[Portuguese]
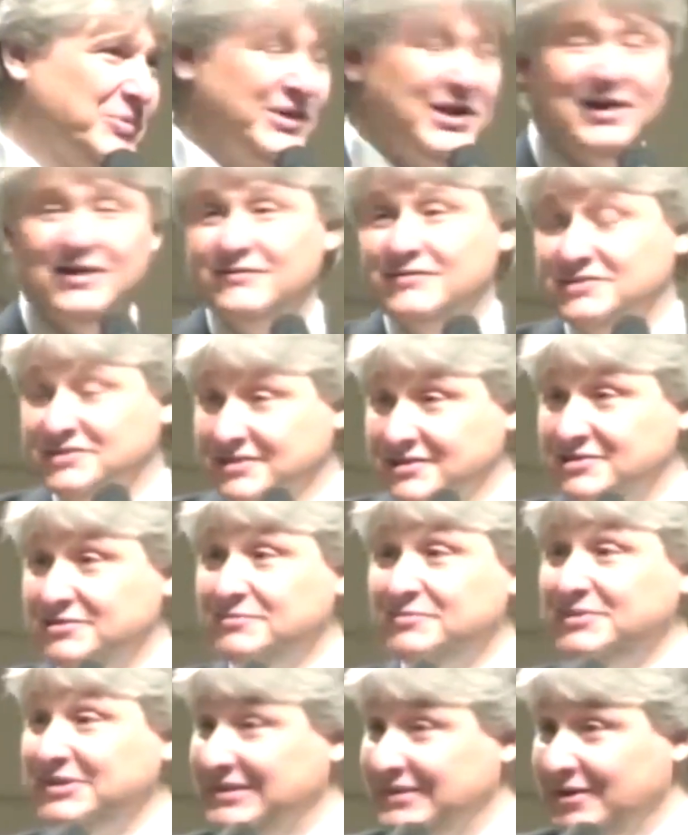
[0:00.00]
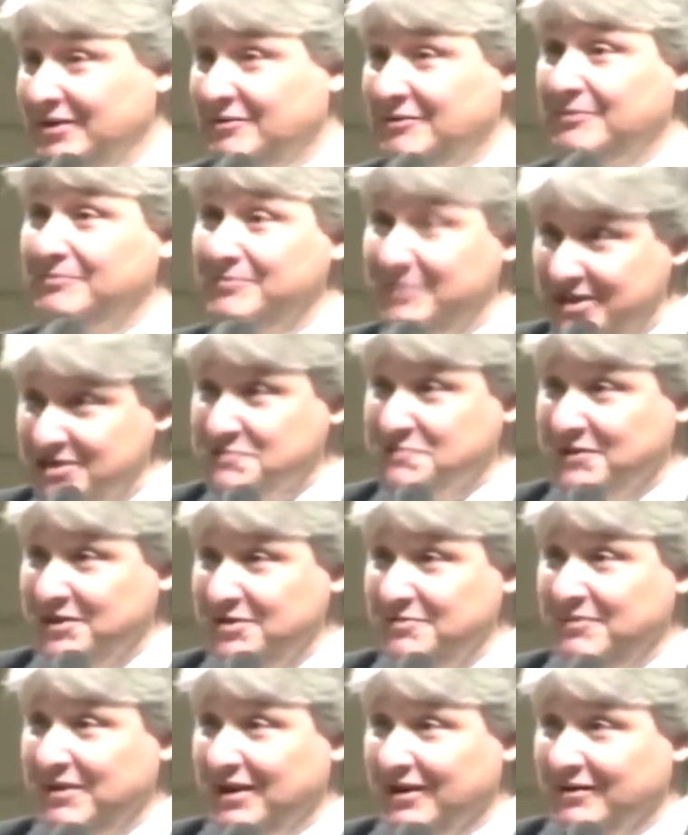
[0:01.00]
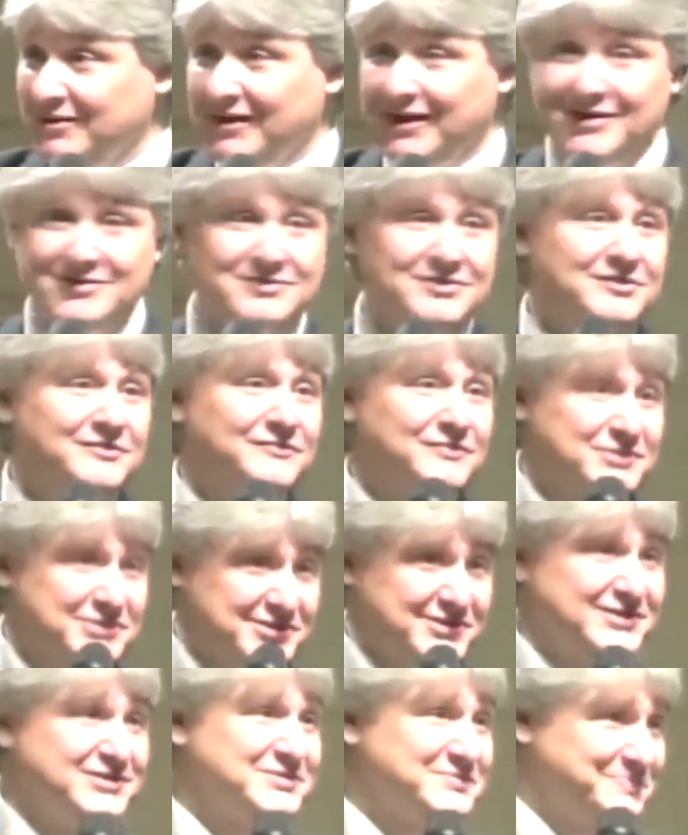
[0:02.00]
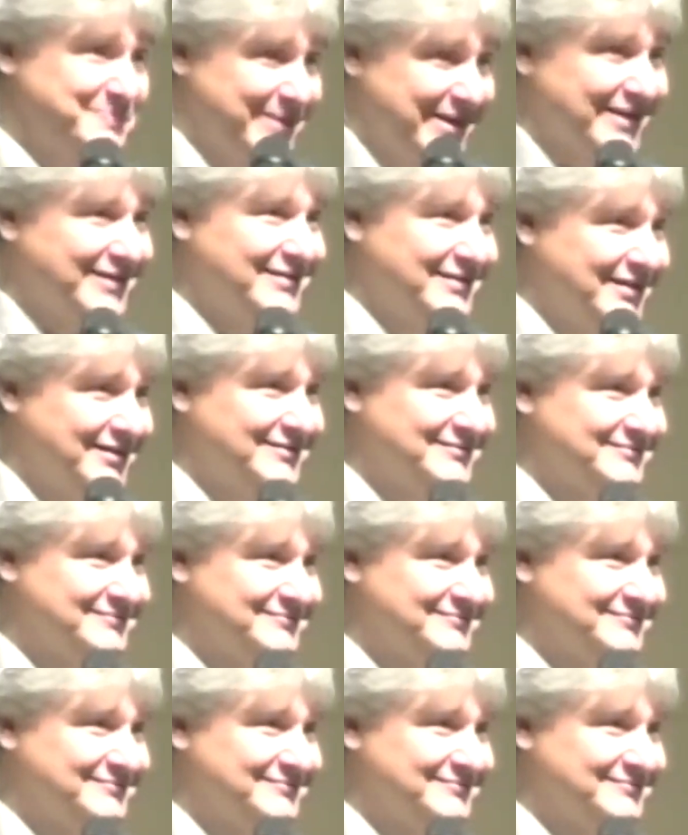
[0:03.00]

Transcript: Por que, é que vocês não me dão a mesma liberdade que vocês pedem?